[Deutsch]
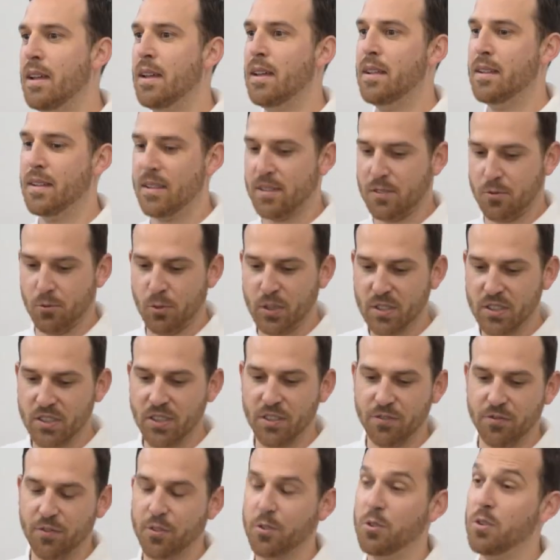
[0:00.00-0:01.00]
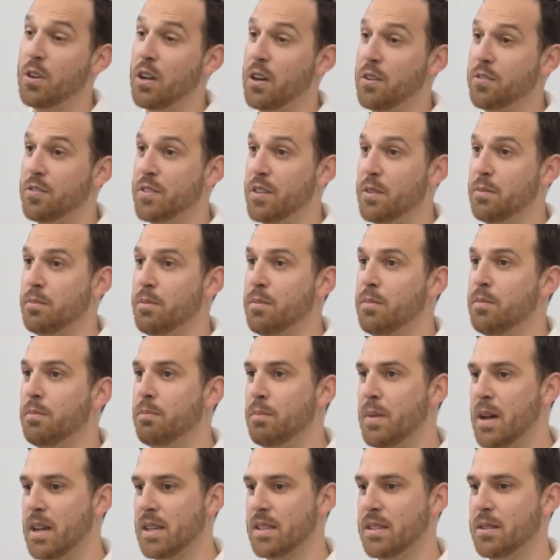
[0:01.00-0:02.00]
äh, das Rigid Vinyl auf den
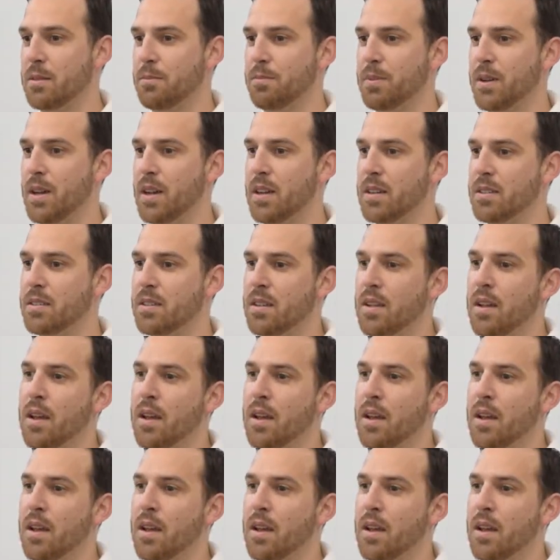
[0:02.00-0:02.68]
Markt gebracht